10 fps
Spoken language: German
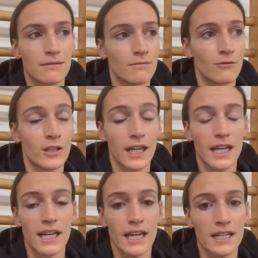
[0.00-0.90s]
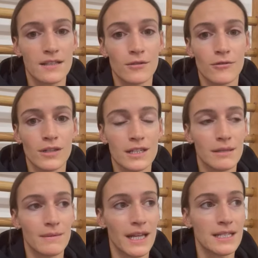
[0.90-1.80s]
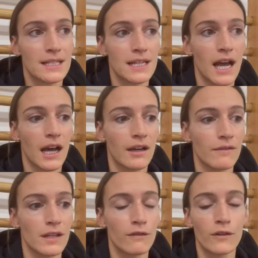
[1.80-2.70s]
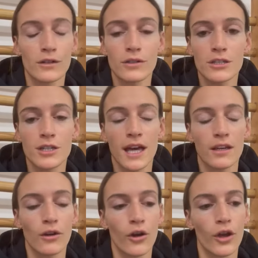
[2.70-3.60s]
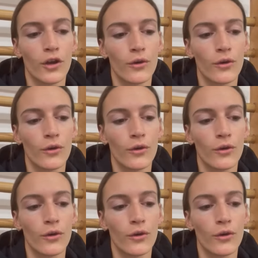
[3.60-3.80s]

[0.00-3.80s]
Für die Regeneration, dass wir am nächsten Tag wieder voll durchstarten können.